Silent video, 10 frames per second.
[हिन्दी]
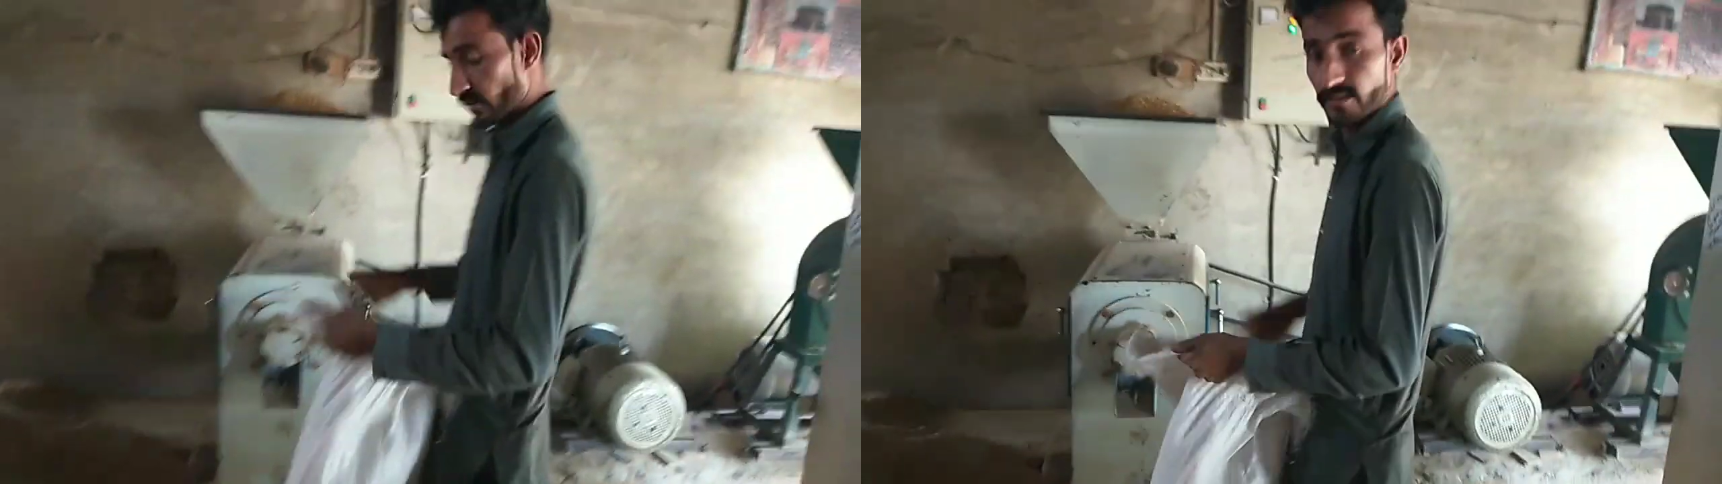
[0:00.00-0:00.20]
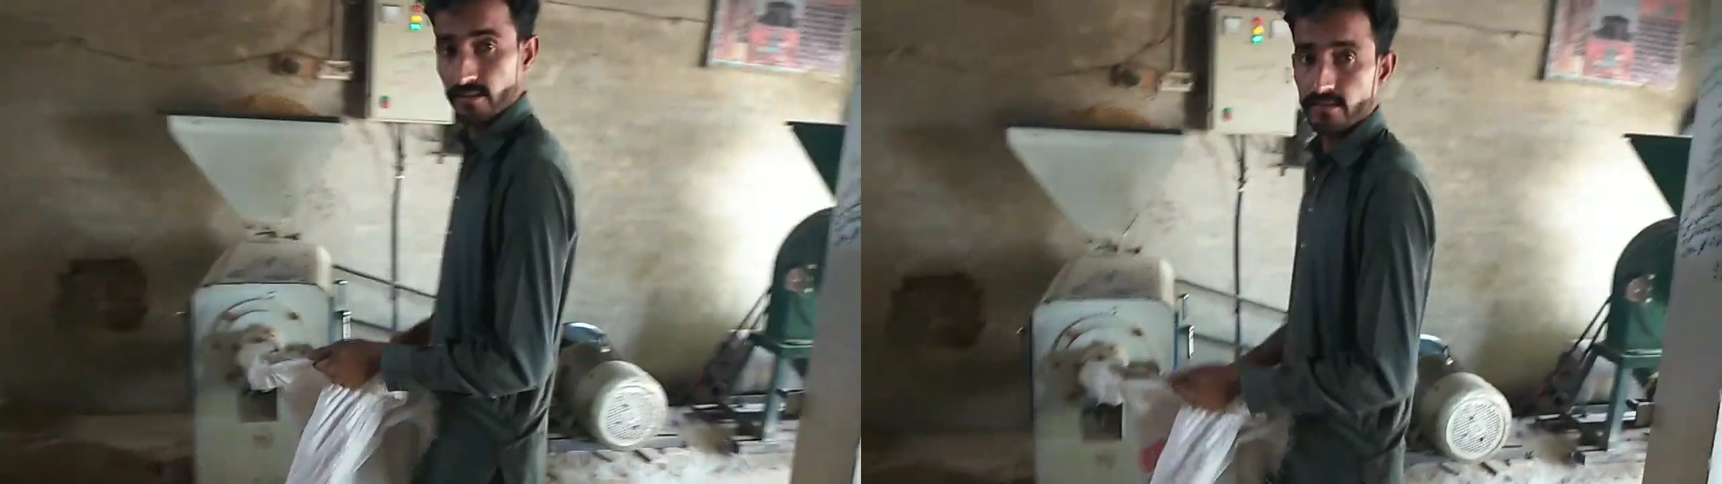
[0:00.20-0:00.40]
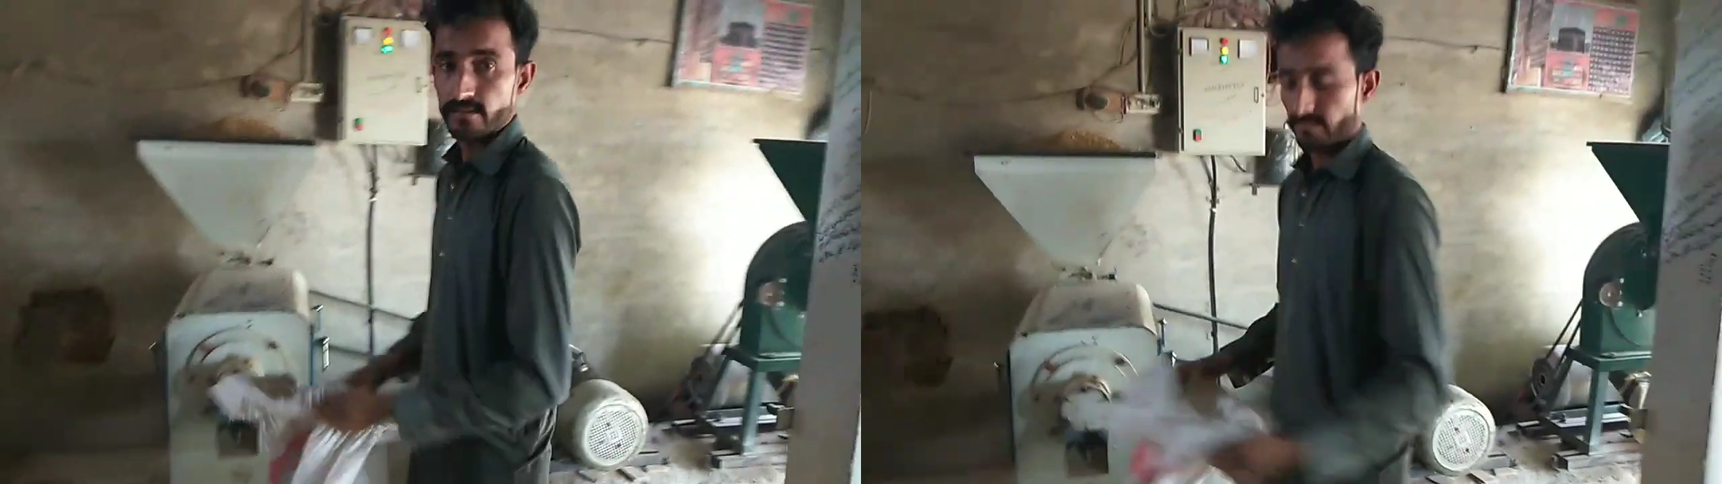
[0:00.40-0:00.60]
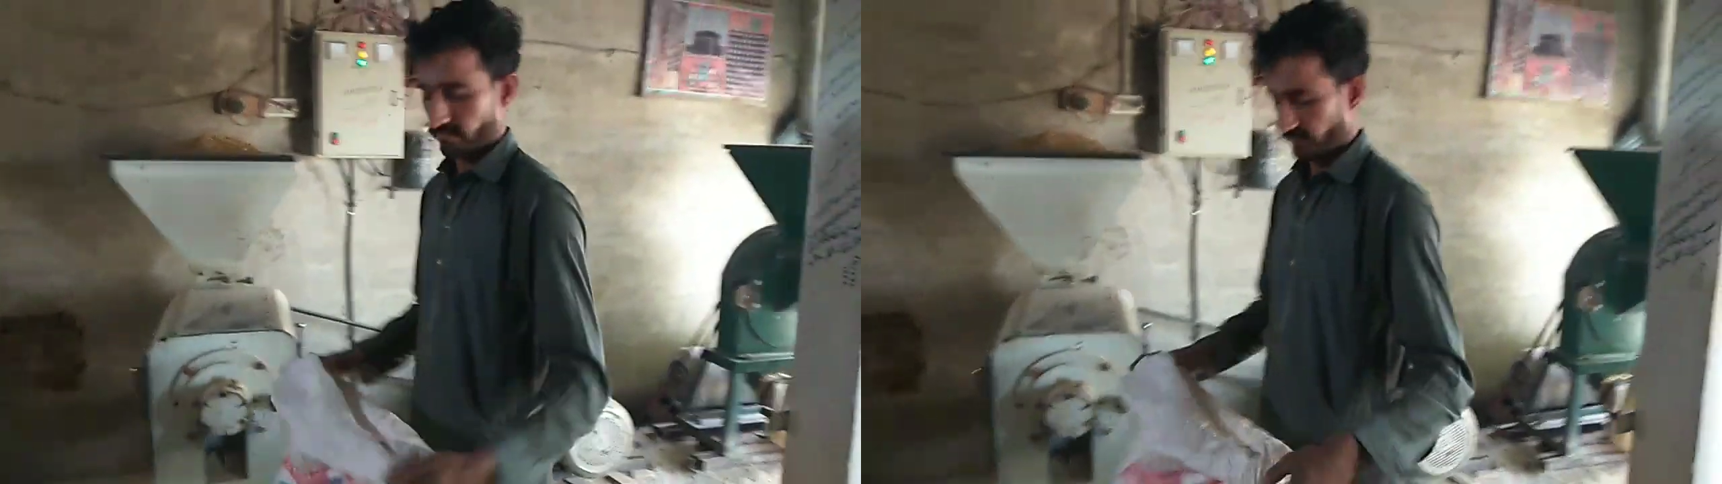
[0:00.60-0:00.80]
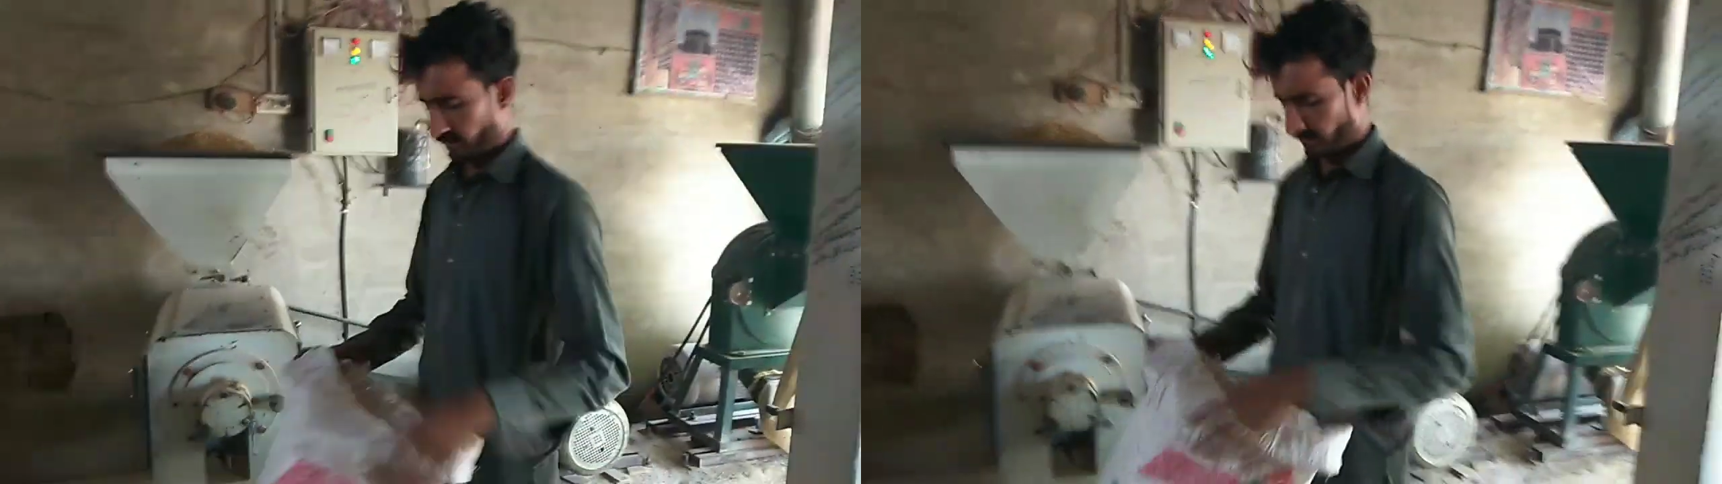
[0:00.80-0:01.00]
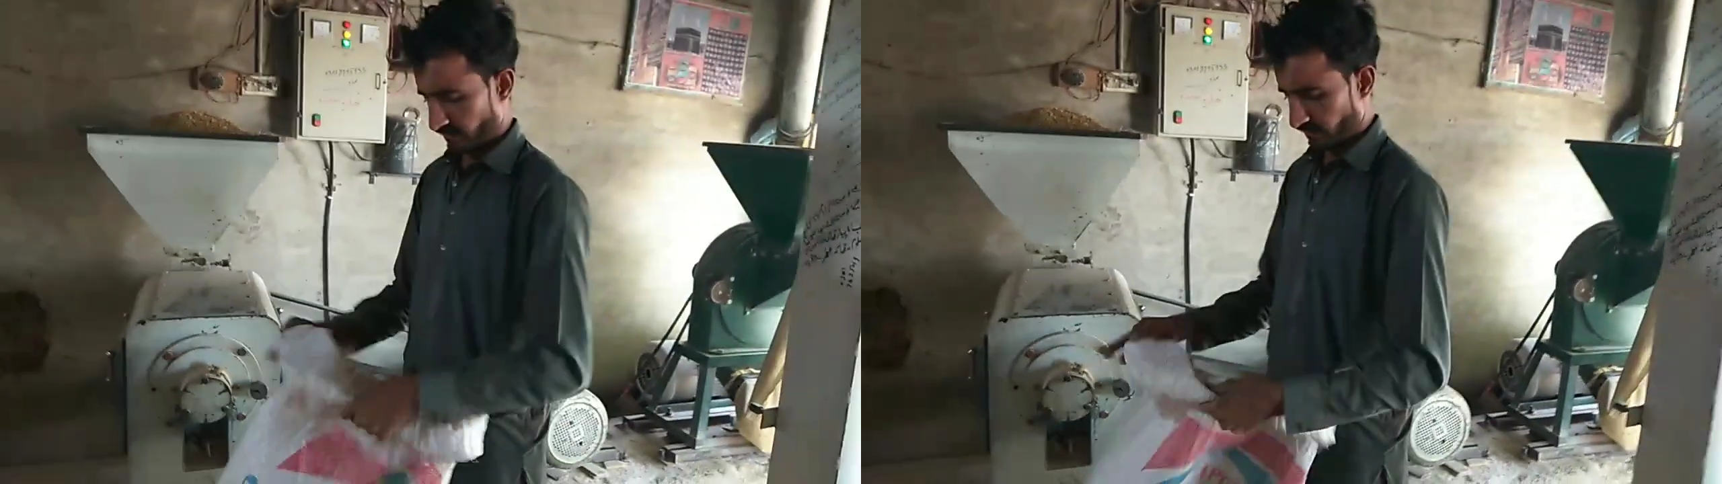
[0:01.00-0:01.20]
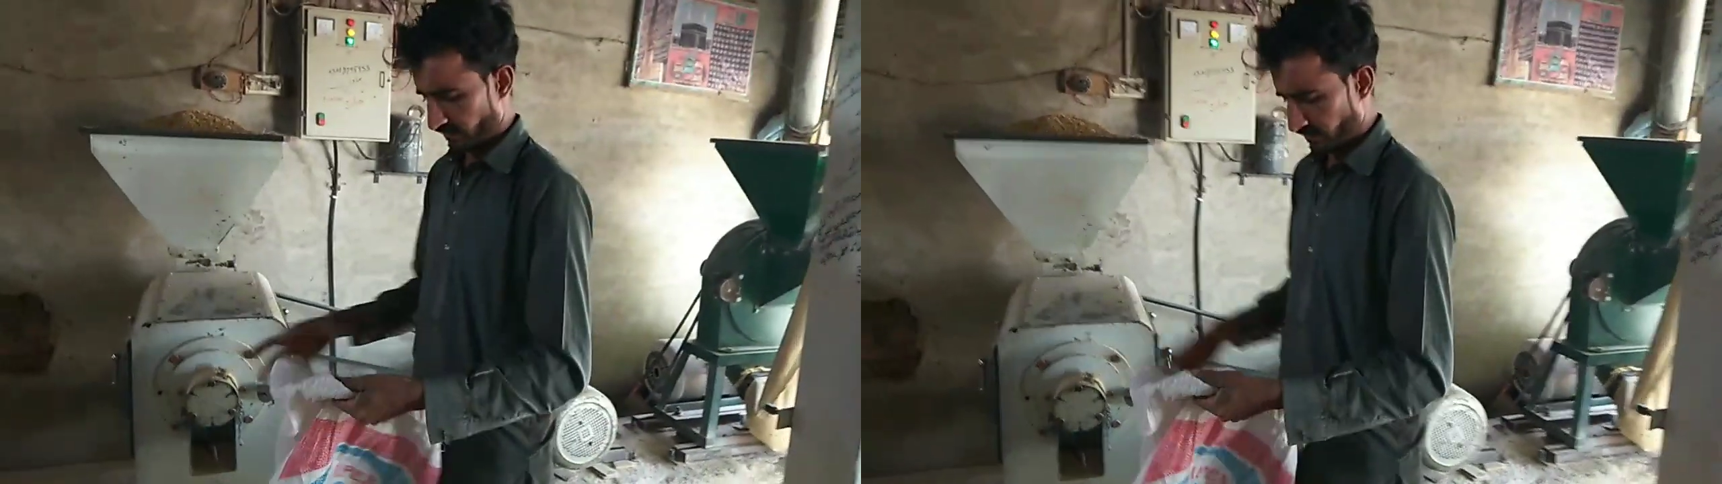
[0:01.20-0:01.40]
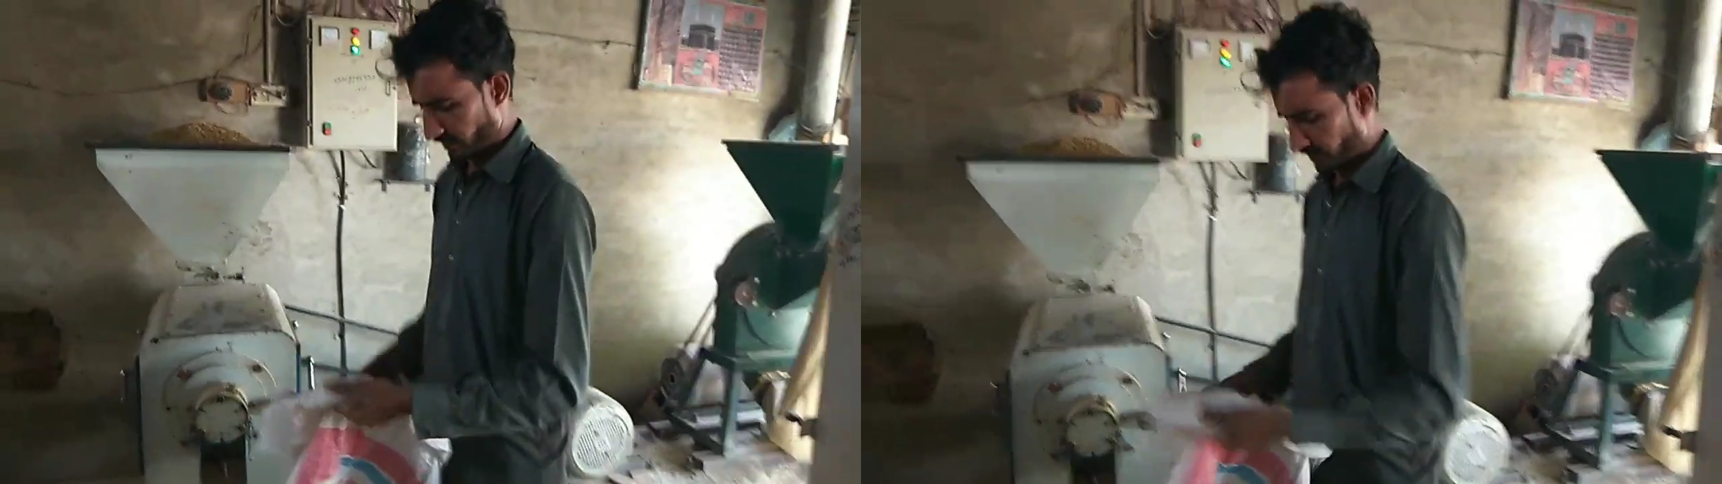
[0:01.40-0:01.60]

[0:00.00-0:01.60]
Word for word: भाई एक ये भी बता दें कि एक